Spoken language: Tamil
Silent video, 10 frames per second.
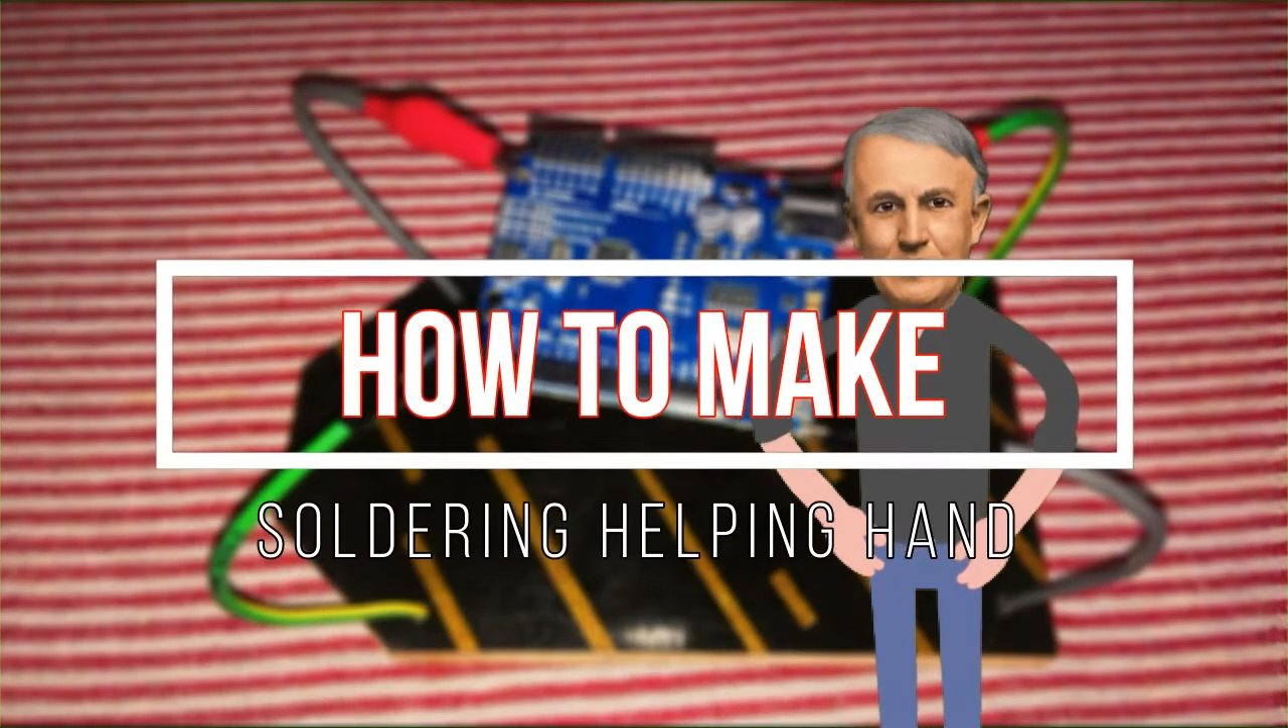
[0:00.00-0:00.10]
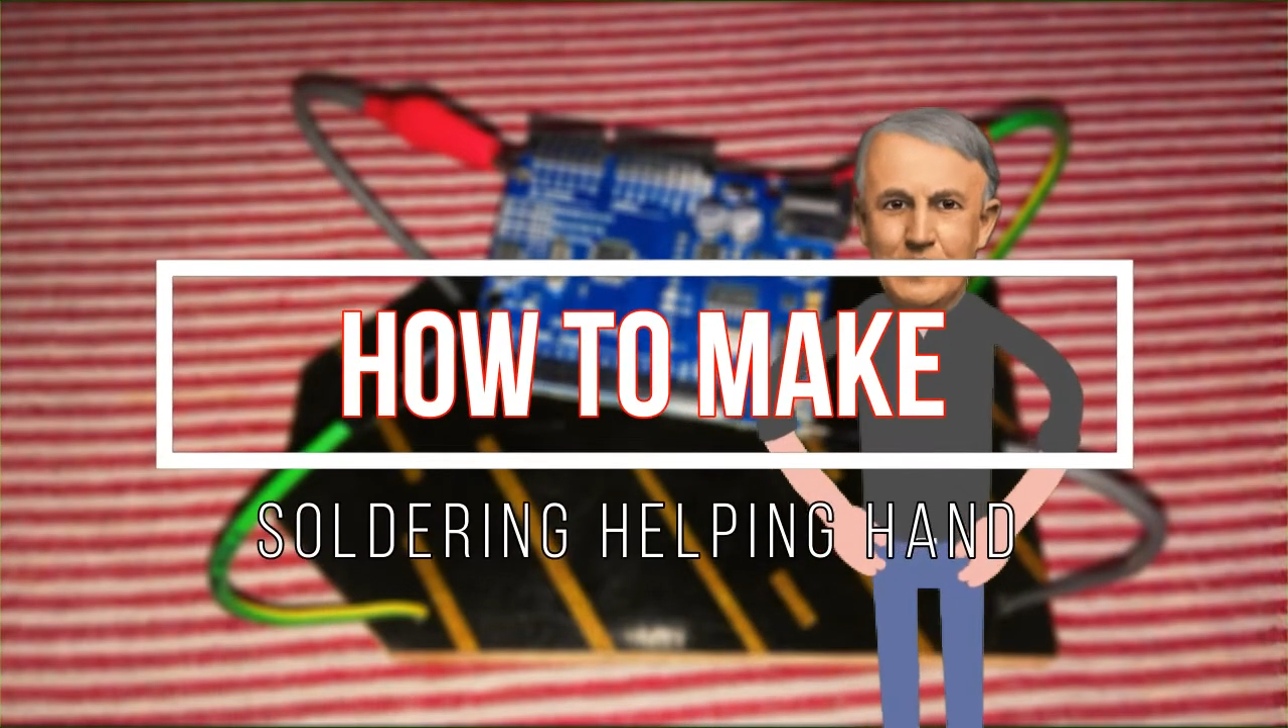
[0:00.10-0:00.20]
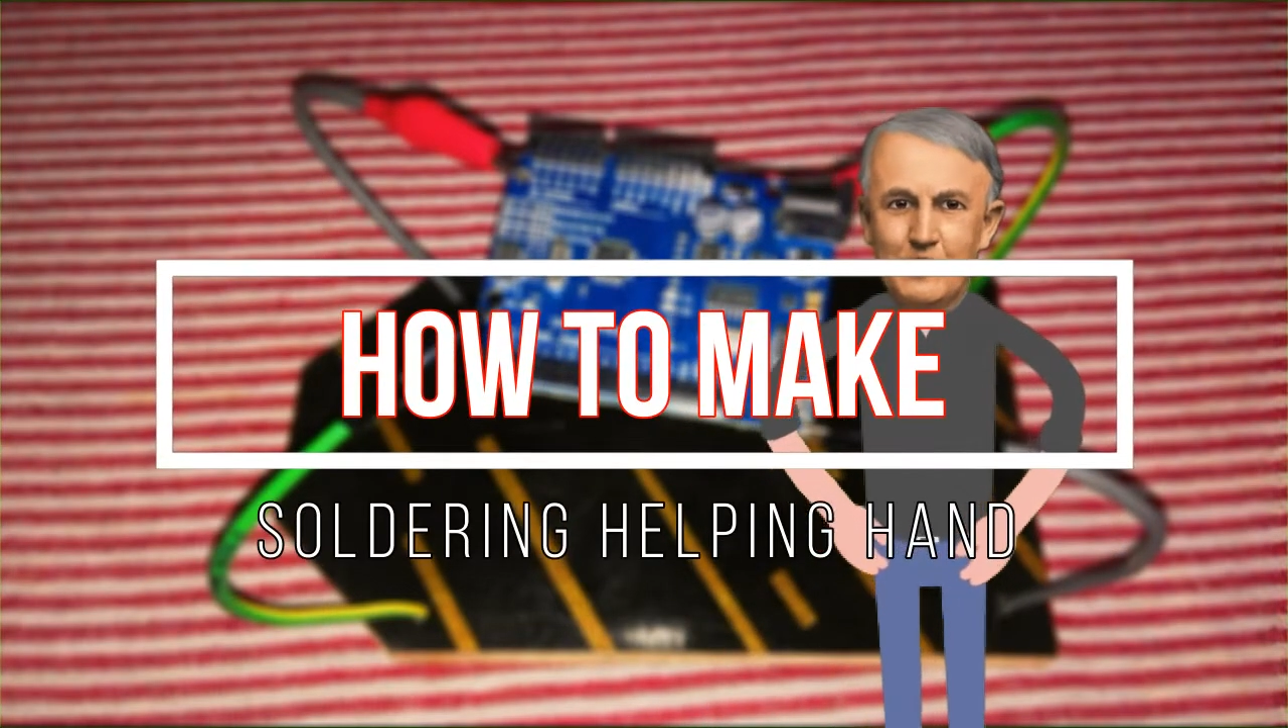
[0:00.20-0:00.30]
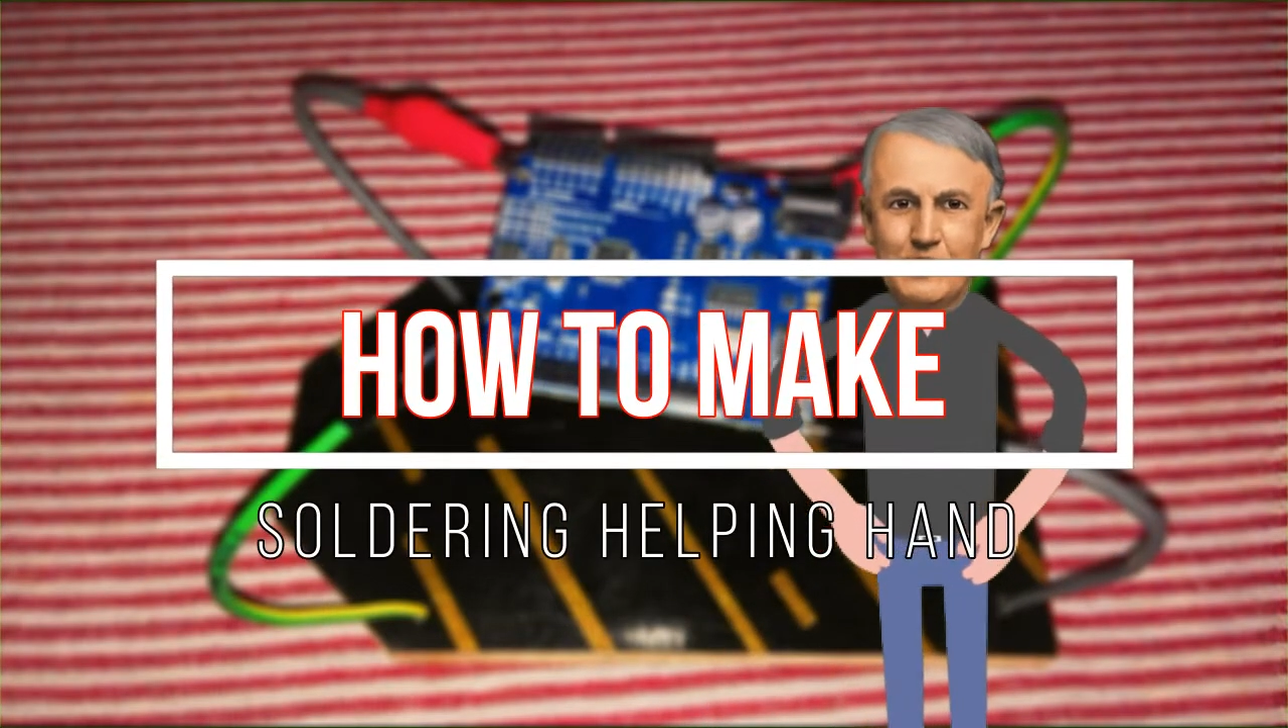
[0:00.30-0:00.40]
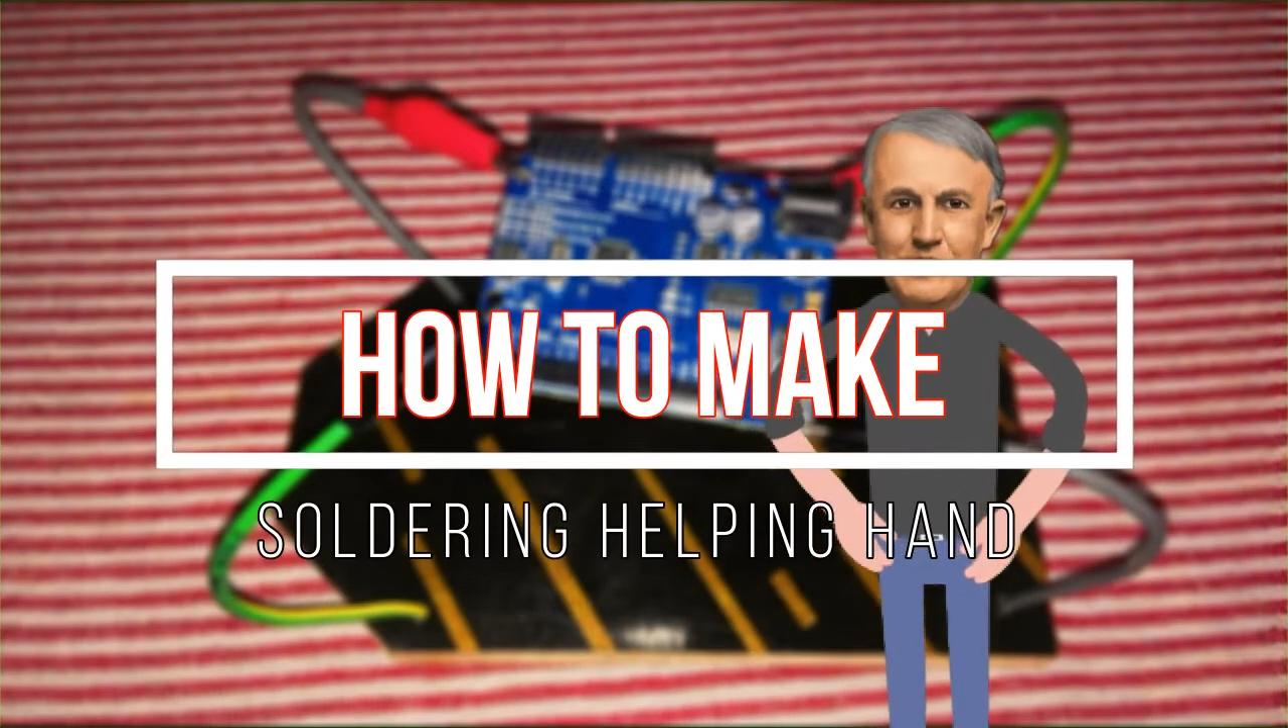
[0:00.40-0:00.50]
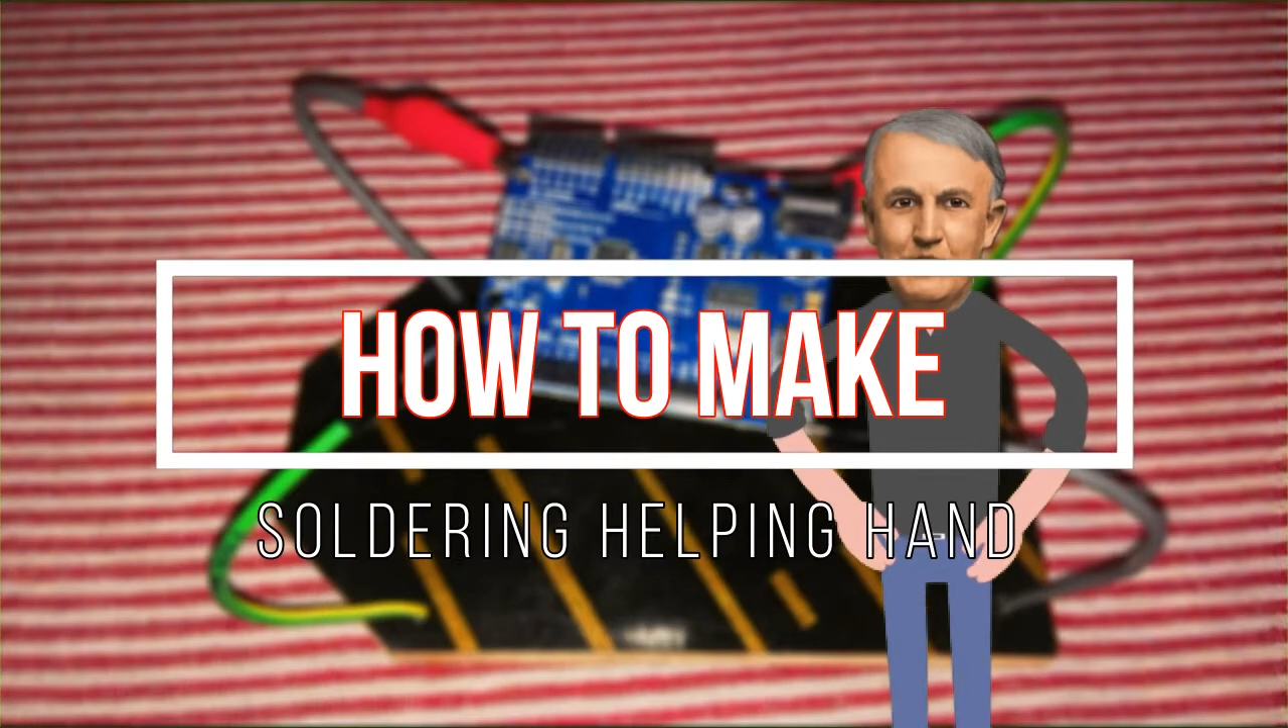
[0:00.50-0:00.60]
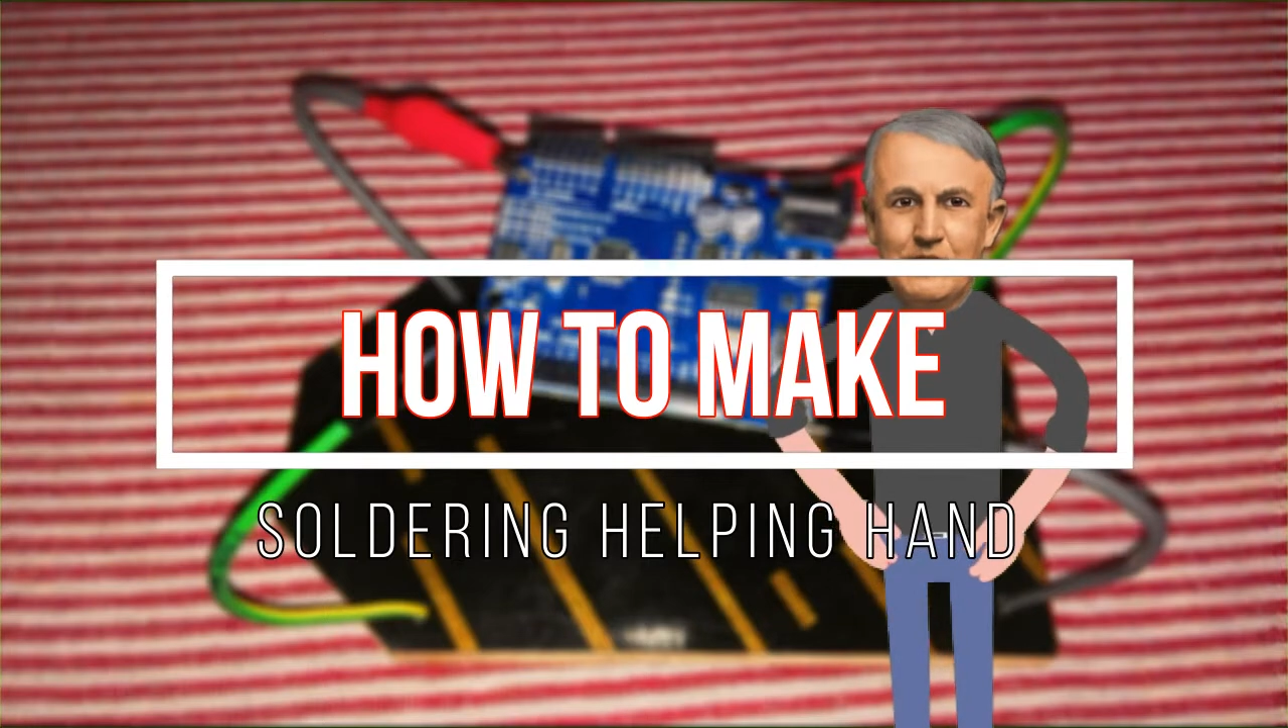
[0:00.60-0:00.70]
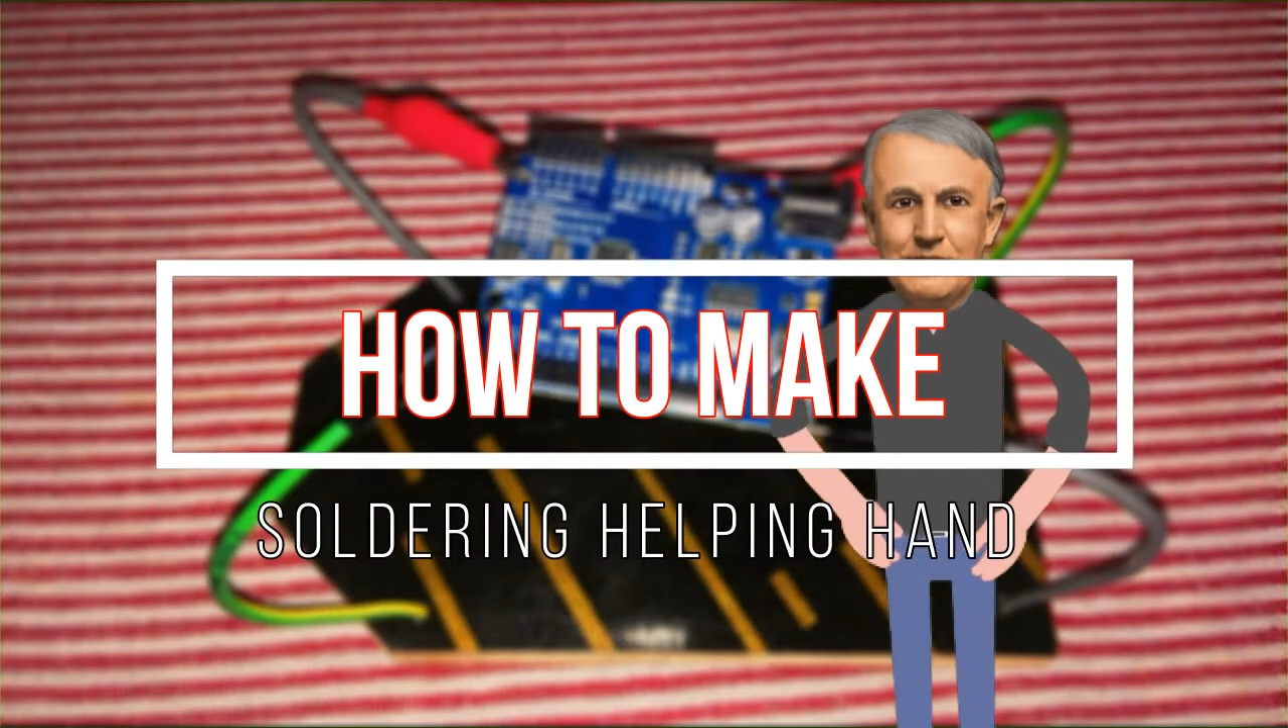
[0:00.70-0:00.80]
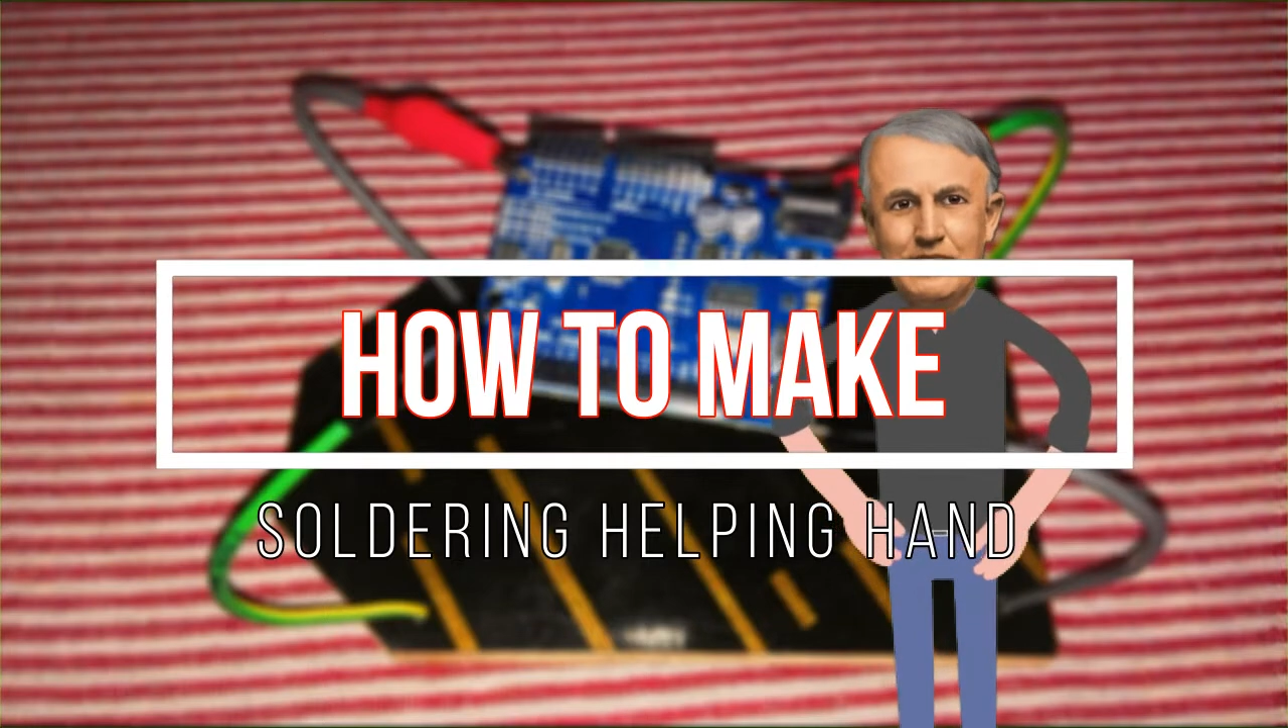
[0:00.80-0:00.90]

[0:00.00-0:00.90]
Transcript: என்ற இந்த